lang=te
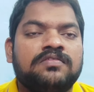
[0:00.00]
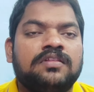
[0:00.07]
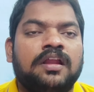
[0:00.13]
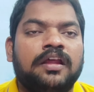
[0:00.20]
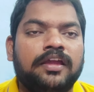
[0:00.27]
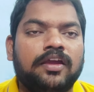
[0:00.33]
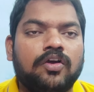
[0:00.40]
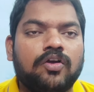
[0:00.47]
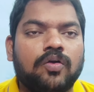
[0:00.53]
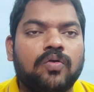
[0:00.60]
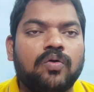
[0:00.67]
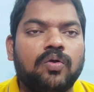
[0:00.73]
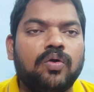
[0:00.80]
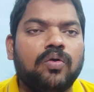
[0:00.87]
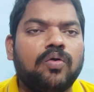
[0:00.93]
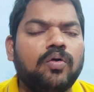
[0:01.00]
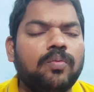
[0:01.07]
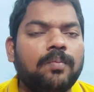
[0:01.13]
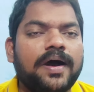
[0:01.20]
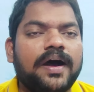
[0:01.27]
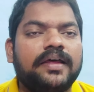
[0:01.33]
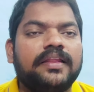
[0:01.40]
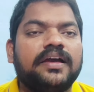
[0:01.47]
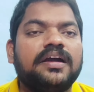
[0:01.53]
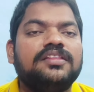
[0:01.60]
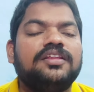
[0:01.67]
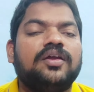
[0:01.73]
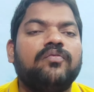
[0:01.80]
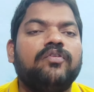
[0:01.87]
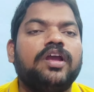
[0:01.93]
తన యొక్క కొడుకు మాదక
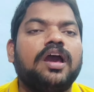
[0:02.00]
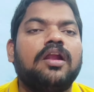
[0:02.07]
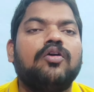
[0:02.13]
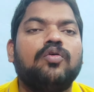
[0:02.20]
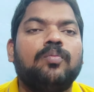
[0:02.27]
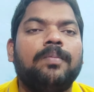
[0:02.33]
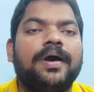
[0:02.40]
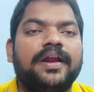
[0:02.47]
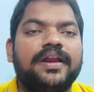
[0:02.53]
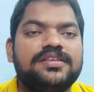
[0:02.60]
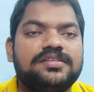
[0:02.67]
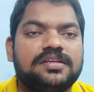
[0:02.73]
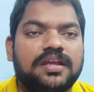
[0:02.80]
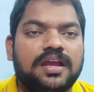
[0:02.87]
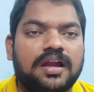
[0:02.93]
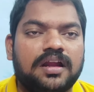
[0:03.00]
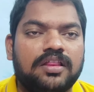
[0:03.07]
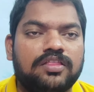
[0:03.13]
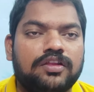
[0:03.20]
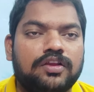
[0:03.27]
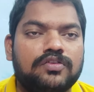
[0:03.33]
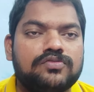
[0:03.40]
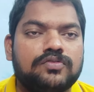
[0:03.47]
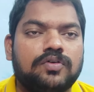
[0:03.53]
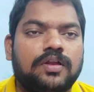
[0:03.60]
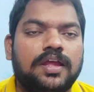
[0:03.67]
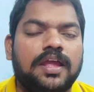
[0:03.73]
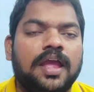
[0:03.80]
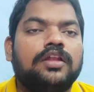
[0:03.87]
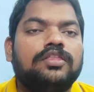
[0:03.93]
ద్రవ్యాలకు బానిసయ్యాడని తెలుసుకుని